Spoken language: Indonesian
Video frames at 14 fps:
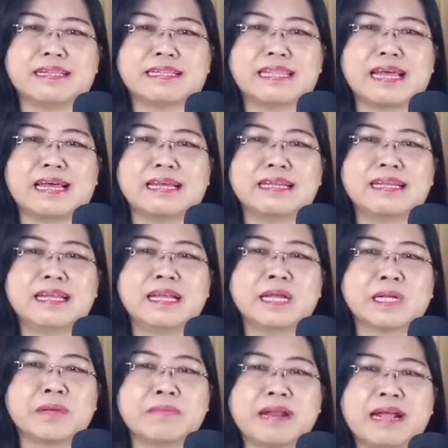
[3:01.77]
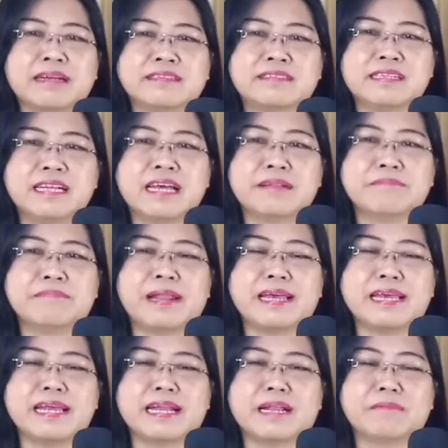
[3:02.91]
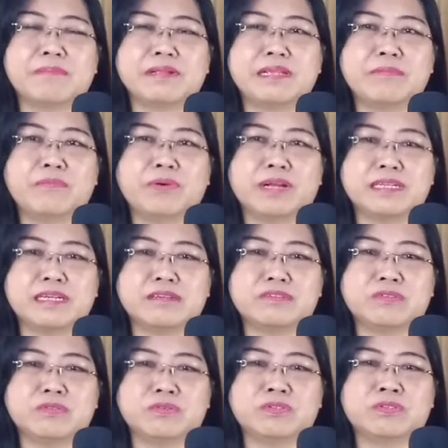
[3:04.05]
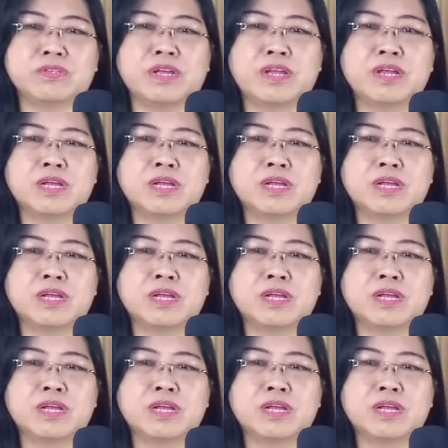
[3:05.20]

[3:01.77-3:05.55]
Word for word: tentang keberhasilan pelayanan penyembuhan Yesus,